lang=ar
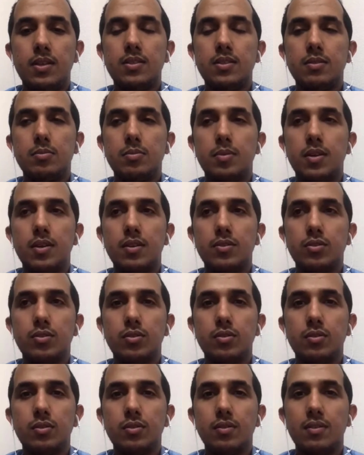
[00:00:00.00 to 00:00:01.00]
بالنسبة
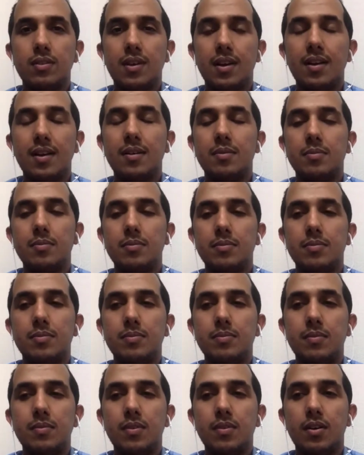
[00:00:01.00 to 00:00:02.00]
لش...
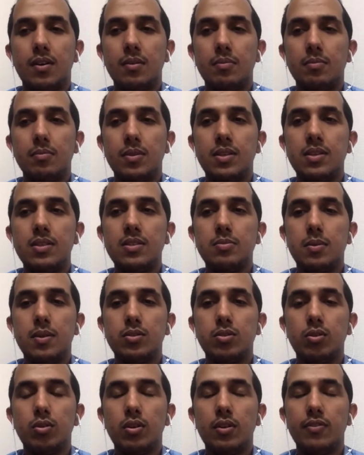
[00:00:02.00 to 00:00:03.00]
آه،
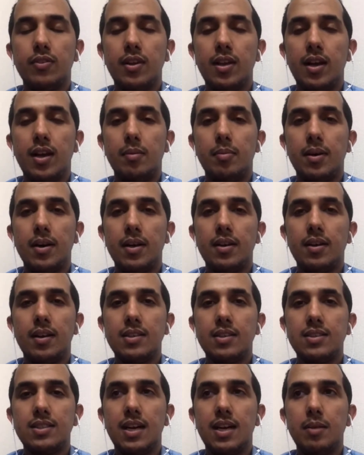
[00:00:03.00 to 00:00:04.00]
بالنسبة لشغلي في
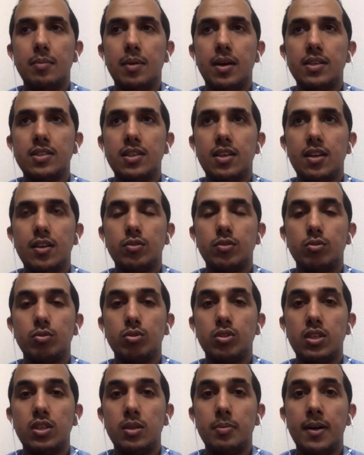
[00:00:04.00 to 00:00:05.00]
اليابان أشتغل مع
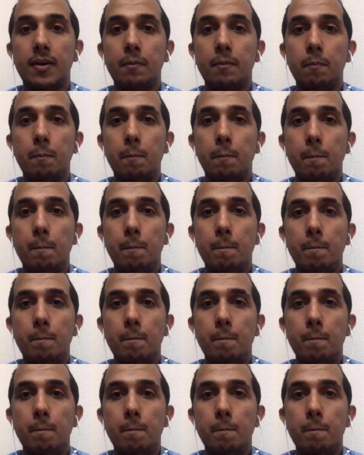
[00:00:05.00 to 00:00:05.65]
شركة توشيبا